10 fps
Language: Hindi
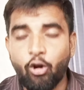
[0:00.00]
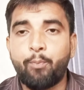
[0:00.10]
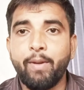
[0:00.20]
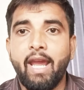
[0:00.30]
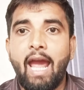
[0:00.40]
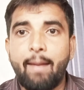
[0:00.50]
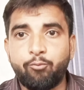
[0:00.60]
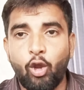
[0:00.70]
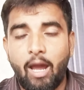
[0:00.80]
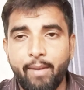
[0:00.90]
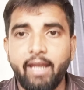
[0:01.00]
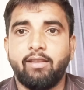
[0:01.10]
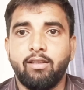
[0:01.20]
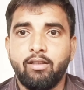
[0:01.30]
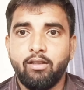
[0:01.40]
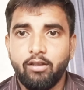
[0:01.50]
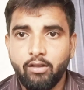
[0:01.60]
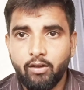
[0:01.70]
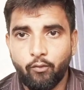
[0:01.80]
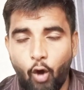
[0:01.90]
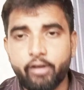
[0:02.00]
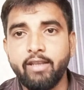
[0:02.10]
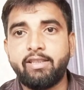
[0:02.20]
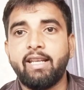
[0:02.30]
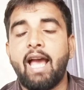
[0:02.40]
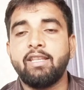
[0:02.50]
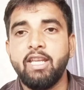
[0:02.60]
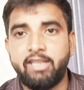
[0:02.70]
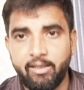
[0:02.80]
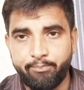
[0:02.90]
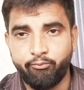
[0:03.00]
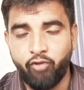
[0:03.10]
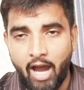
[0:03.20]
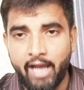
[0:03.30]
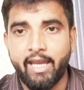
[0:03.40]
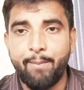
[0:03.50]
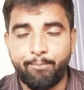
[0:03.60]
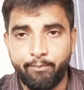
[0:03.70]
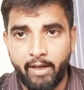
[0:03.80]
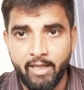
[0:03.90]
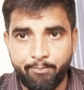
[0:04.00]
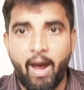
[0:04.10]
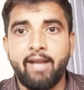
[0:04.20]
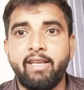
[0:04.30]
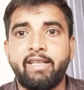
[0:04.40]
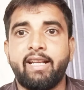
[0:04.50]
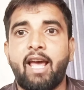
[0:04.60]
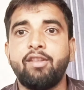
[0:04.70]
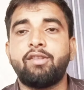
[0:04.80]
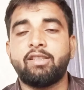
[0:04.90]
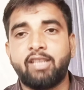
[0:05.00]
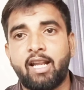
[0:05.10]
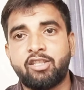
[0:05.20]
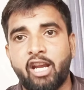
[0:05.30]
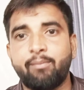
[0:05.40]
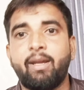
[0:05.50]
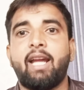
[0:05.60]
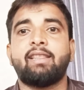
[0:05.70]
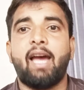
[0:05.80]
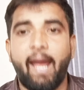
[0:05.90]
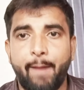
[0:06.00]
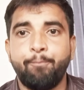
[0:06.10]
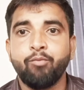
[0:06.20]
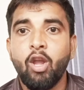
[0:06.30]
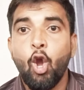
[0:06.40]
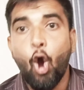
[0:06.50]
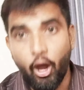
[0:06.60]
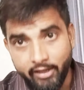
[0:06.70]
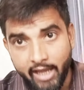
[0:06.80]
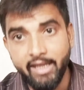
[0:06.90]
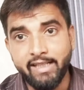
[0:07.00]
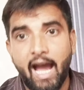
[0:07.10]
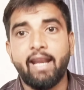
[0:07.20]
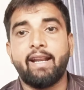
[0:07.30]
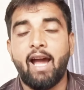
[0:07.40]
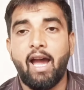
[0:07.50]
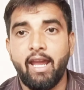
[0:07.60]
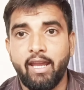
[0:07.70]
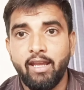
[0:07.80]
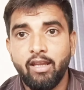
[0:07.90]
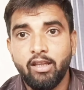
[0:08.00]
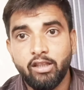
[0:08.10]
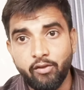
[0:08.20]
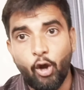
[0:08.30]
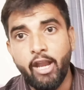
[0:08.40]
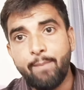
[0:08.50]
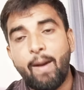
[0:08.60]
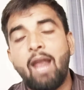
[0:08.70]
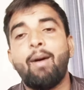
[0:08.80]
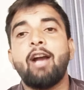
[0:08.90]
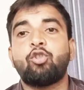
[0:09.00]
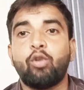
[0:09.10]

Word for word: आरोपी है अब्दुल हमीद वो किसी राजनीतिक वहाँ के बड़ी पार्टी के राजनीतिक संरक्षक में रहता है और यही कारण रहा है कि वो नेपाल भाग